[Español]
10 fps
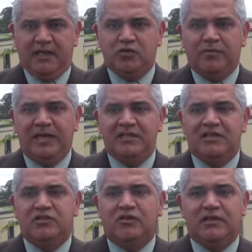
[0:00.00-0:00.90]
en las
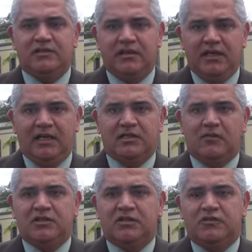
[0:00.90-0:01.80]
urbanizaciones y las
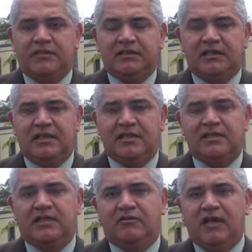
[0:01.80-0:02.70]
aguas que son vertidas a
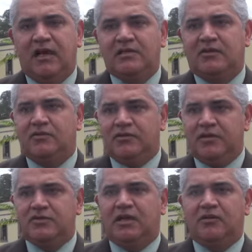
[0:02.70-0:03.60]
las quebradas, a los
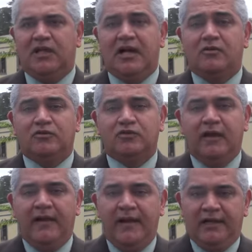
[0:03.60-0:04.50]
ríos y a los lagos.